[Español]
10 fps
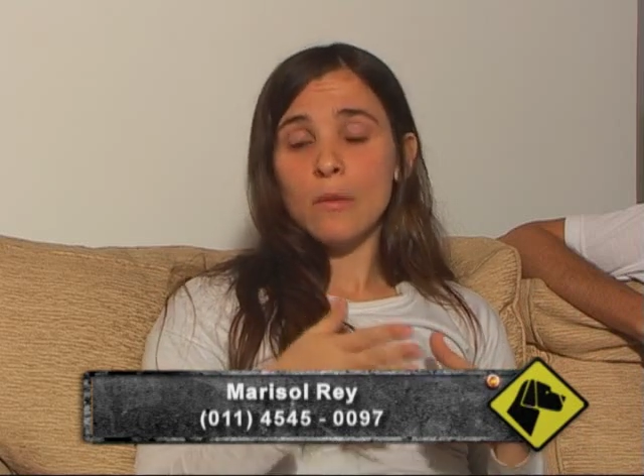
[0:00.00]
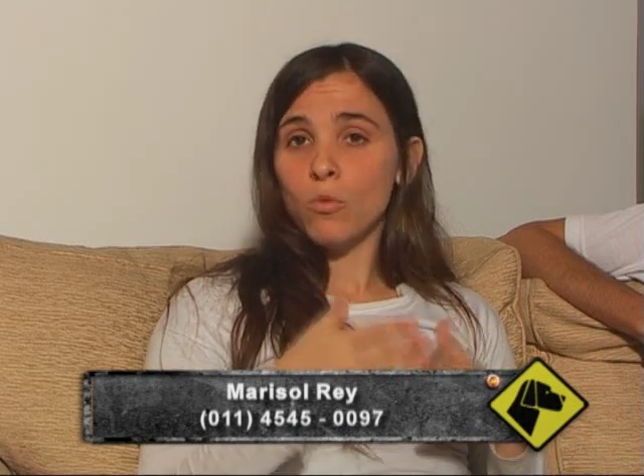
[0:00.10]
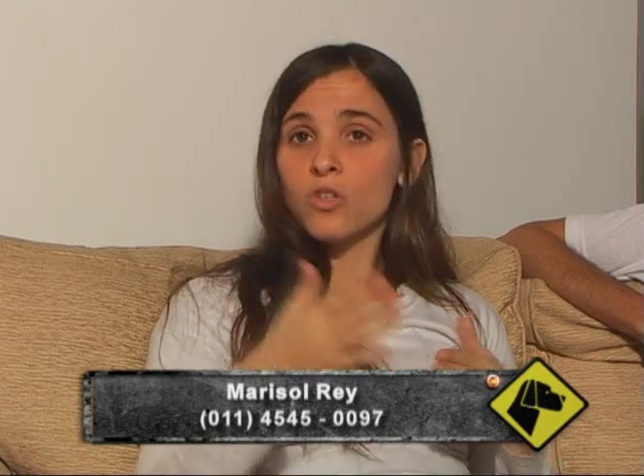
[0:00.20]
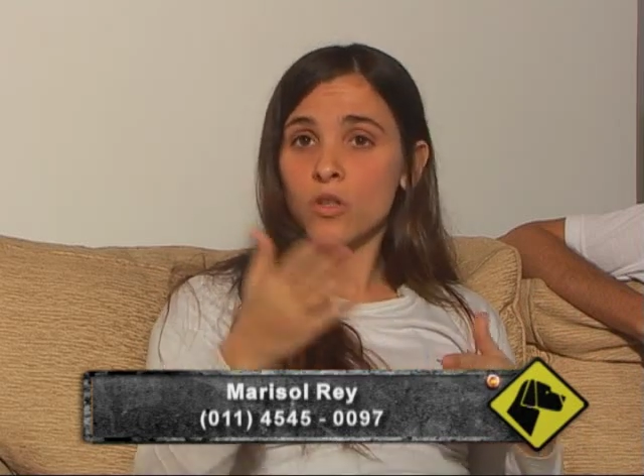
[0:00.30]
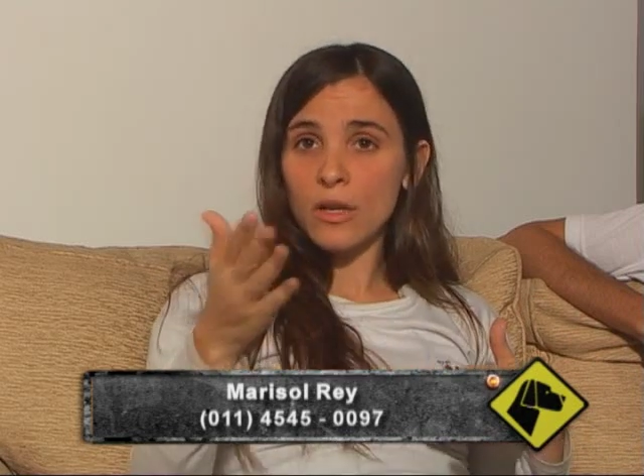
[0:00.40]
y
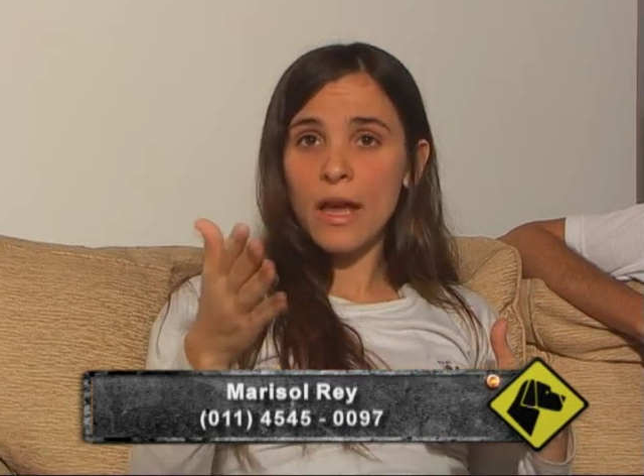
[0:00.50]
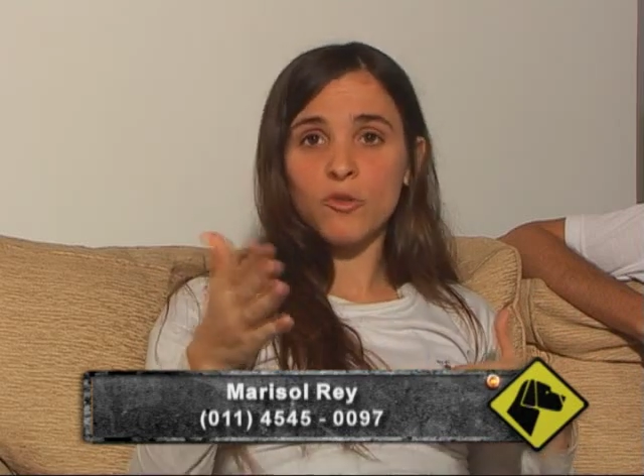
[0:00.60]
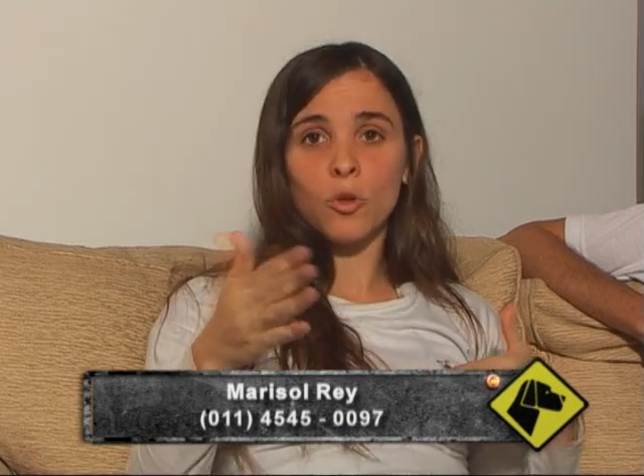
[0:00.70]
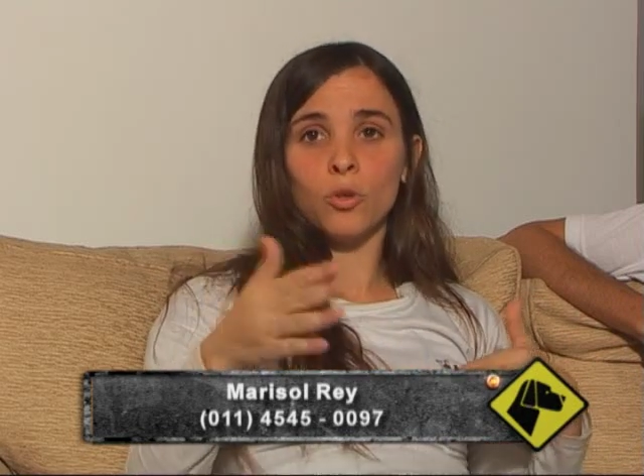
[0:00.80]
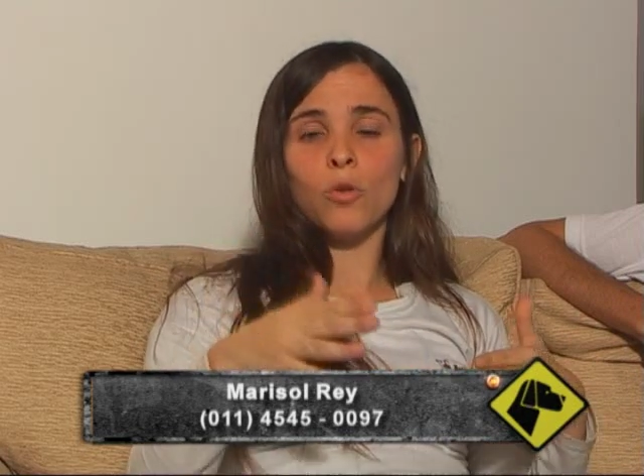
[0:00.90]
mucha
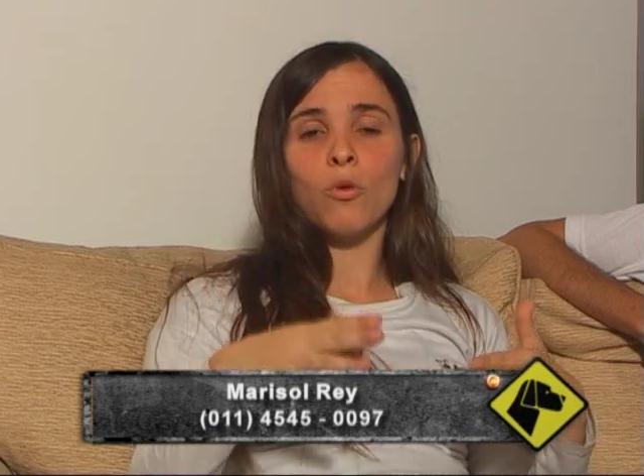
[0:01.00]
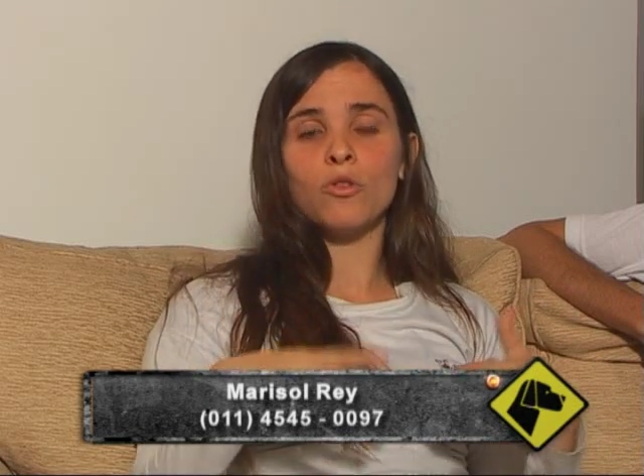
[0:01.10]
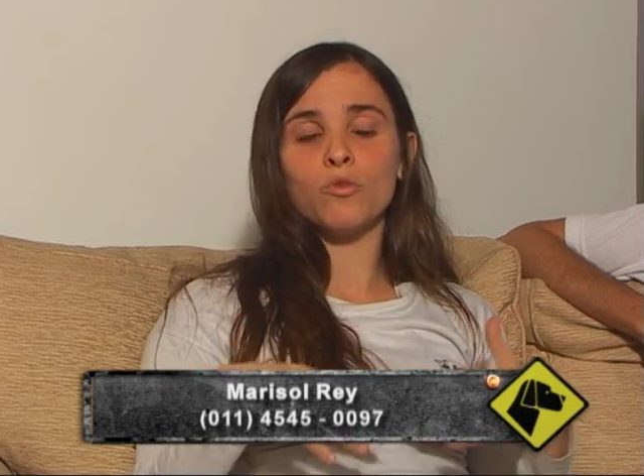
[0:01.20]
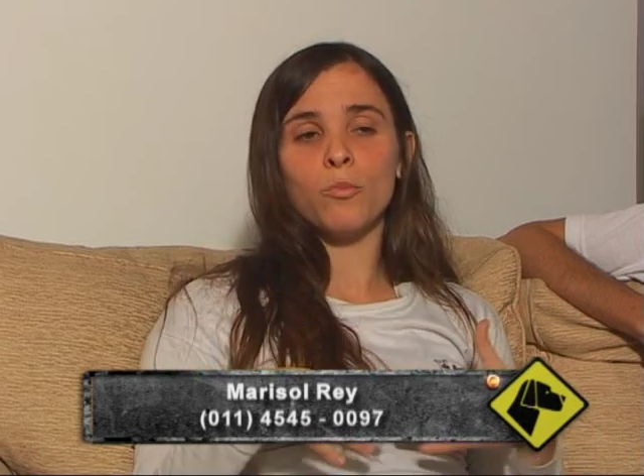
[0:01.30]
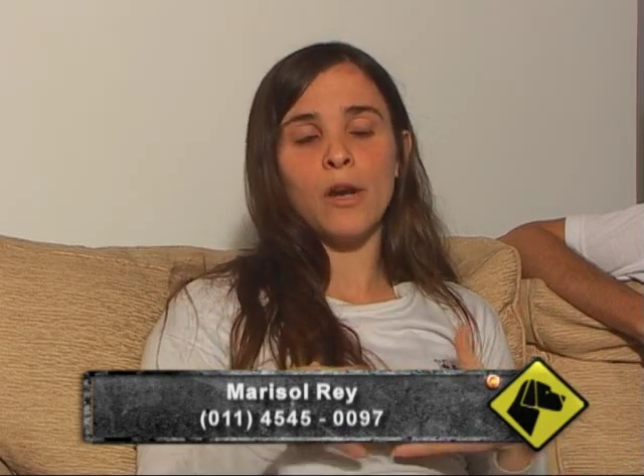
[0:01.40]
soledad, sobre todo
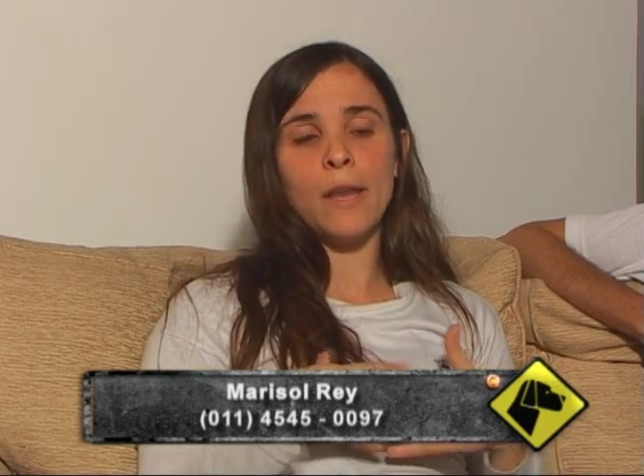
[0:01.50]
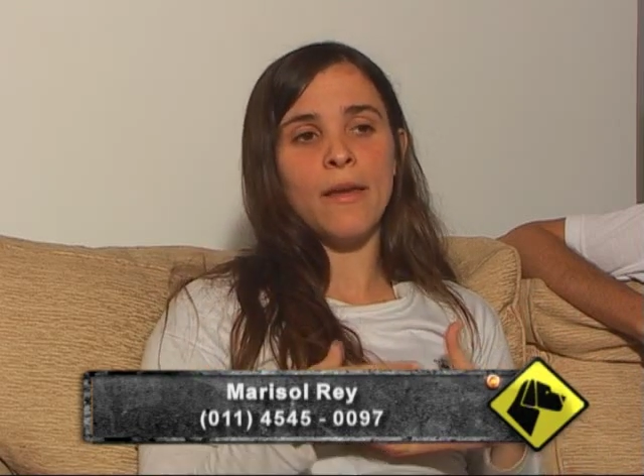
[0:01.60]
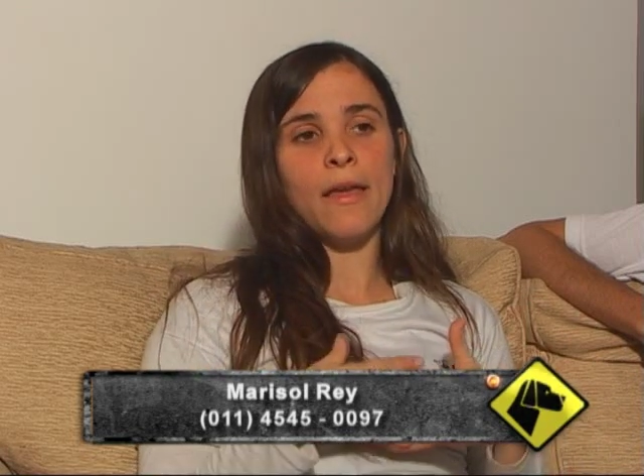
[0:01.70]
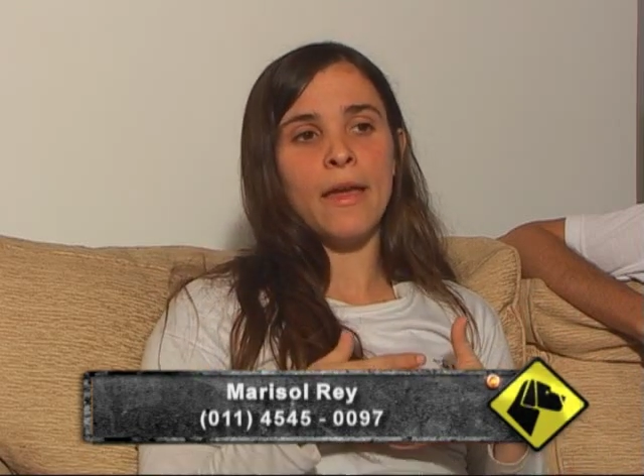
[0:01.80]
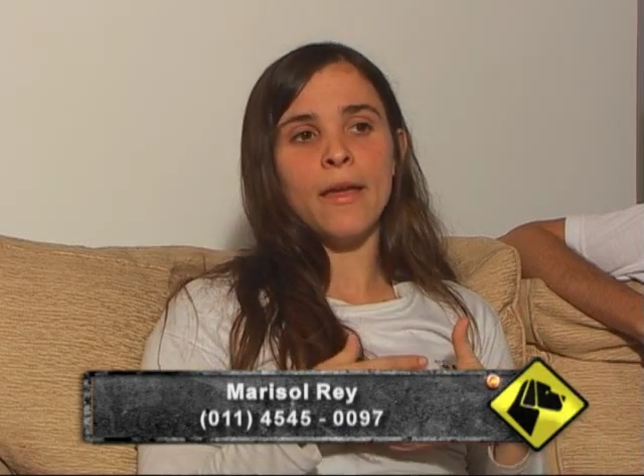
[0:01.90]
cuando es un
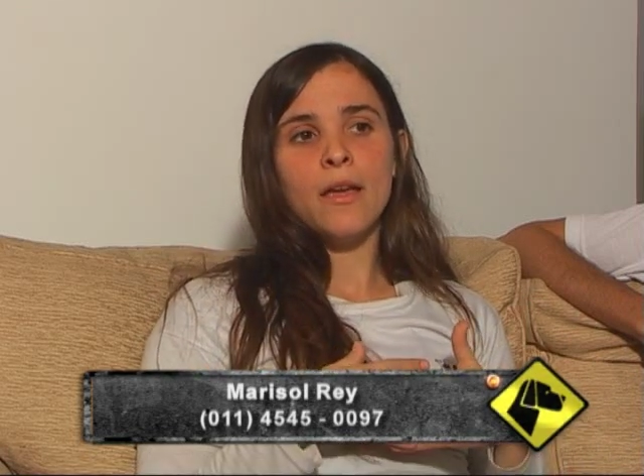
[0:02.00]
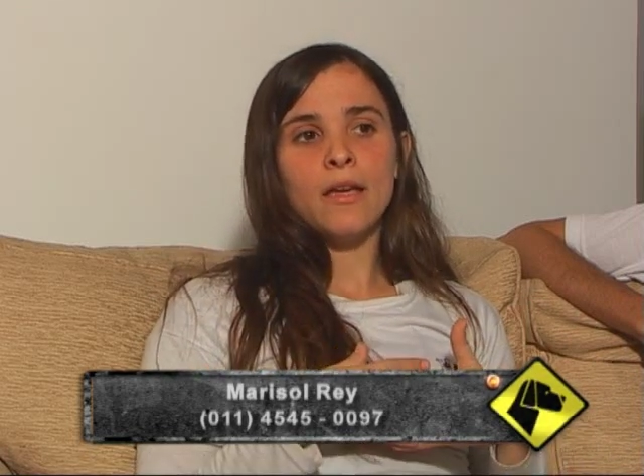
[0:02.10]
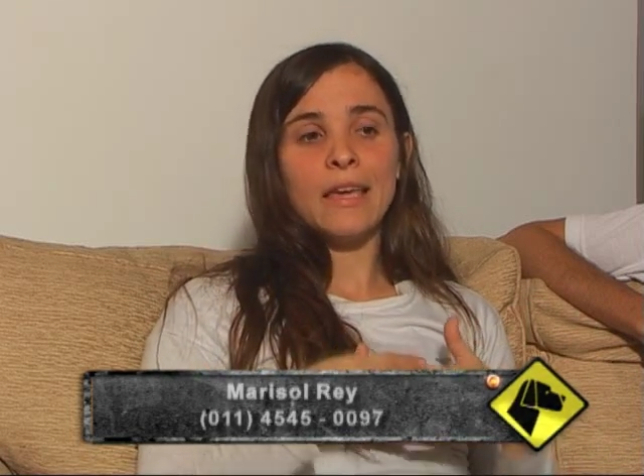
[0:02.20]
problema de